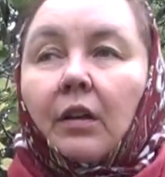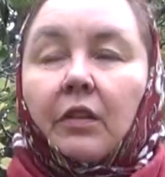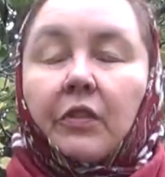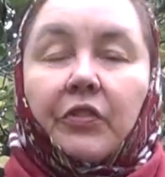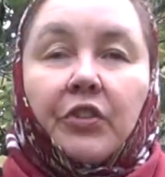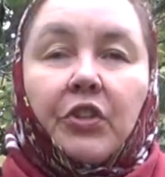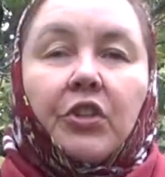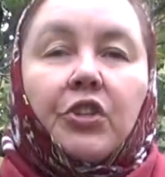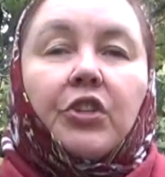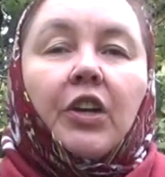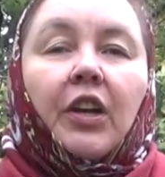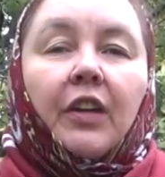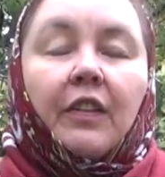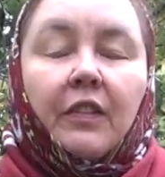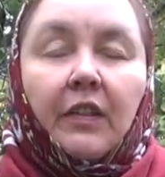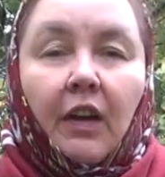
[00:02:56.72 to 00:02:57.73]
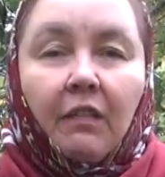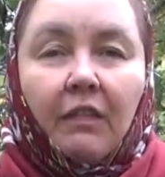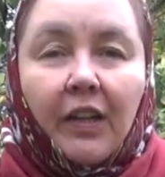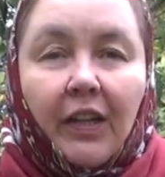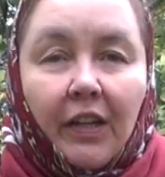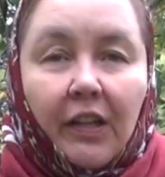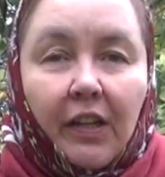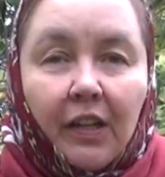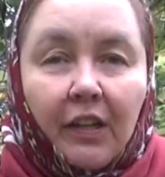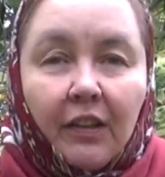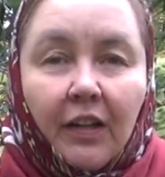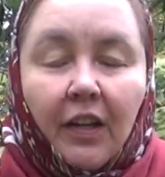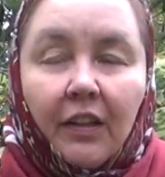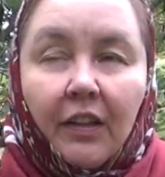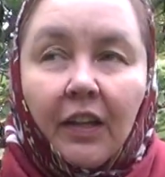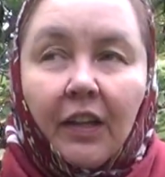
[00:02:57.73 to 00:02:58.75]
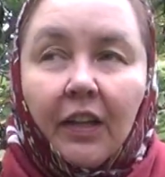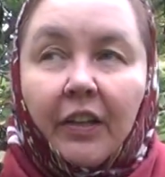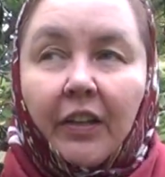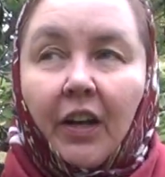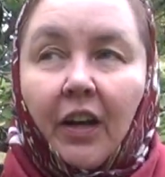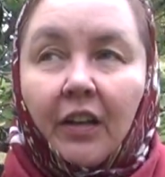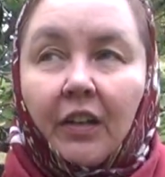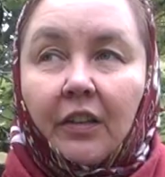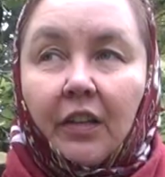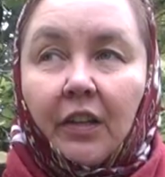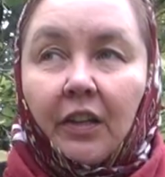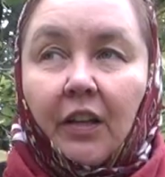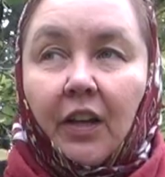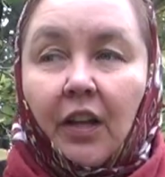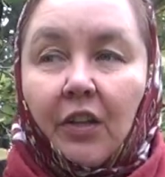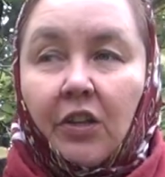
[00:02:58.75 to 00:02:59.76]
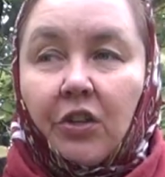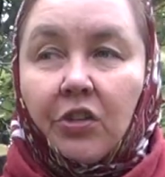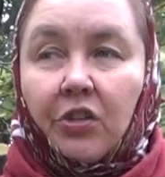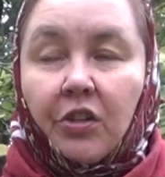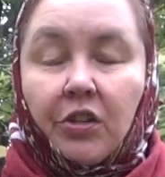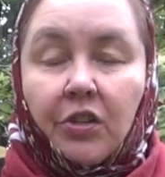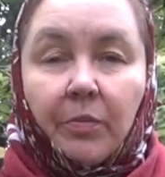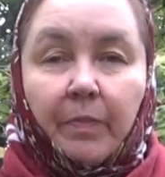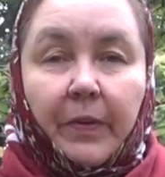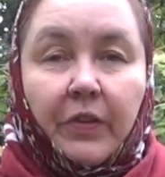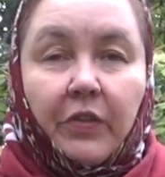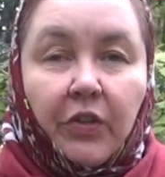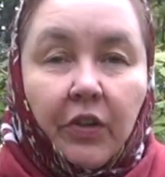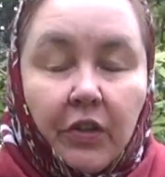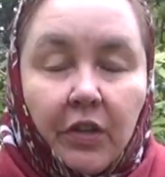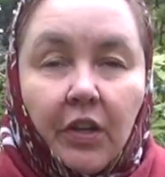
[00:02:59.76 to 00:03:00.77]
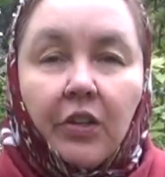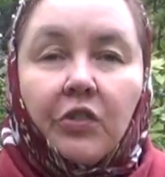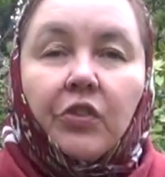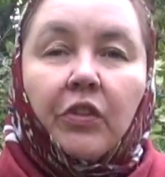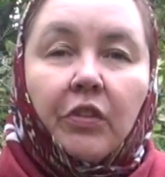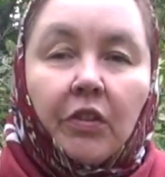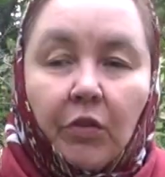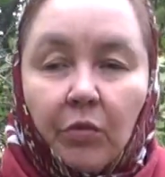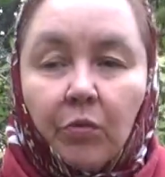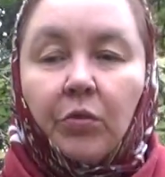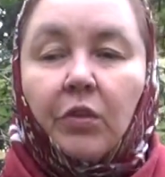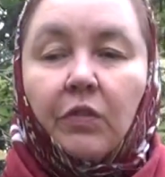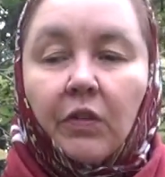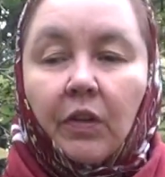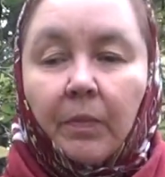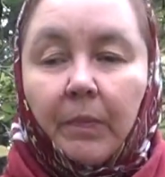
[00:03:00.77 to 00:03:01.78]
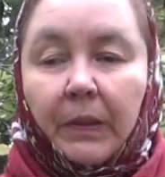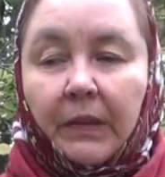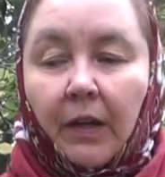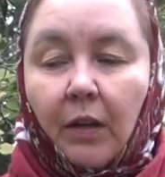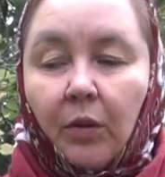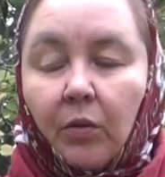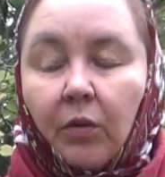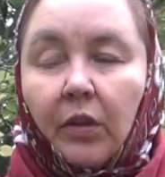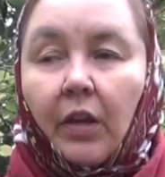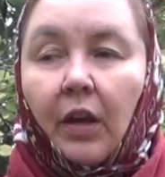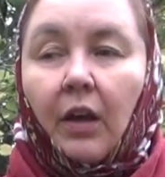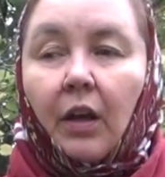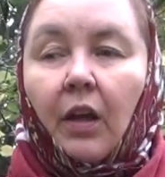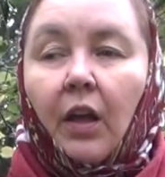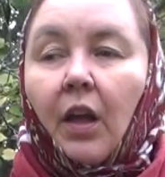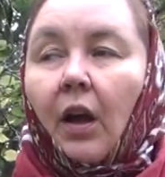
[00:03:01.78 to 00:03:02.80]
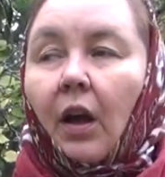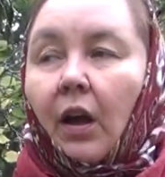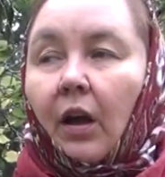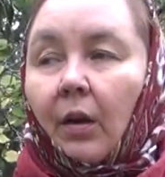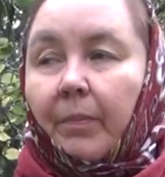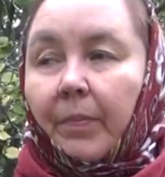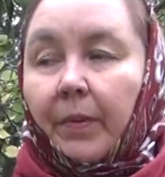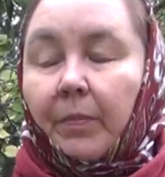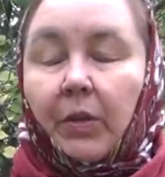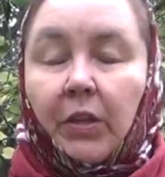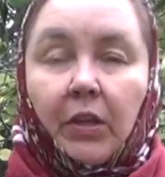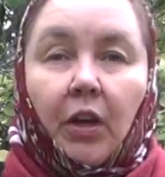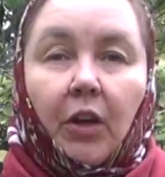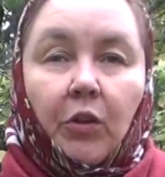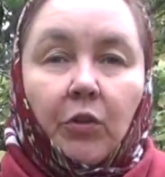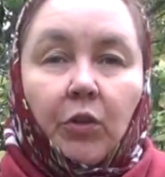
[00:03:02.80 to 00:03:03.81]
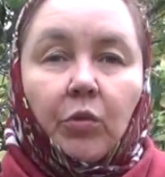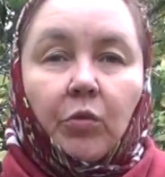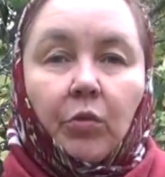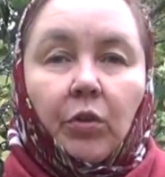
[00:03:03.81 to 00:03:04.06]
снижает давление данная ягода. И, конечно же, при сердечно-сосудистых патологиях применяют эту